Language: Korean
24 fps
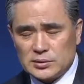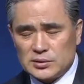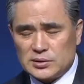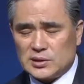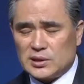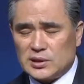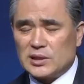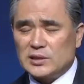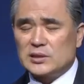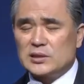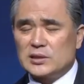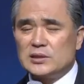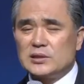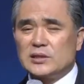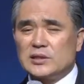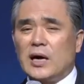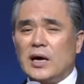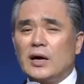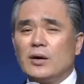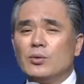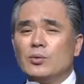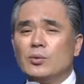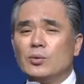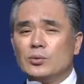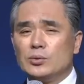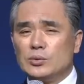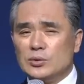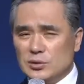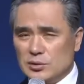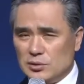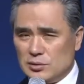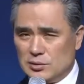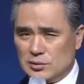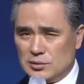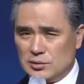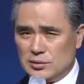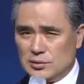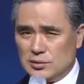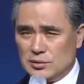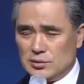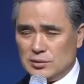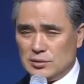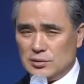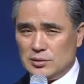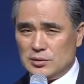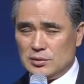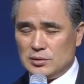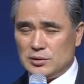사실은
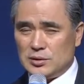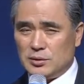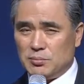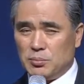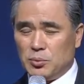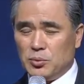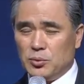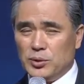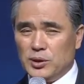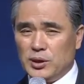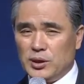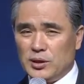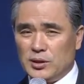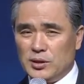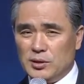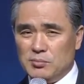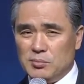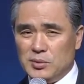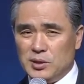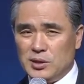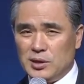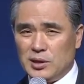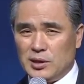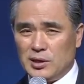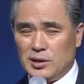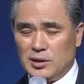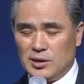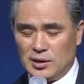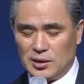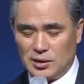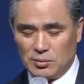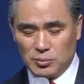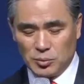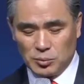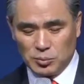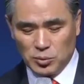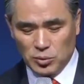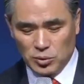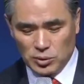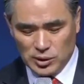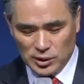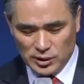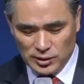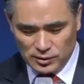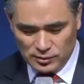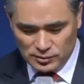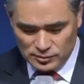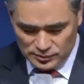장로들을 이제 보내게 됩니다. 한번
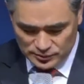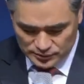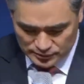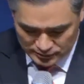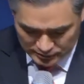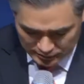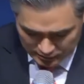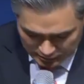볼까요?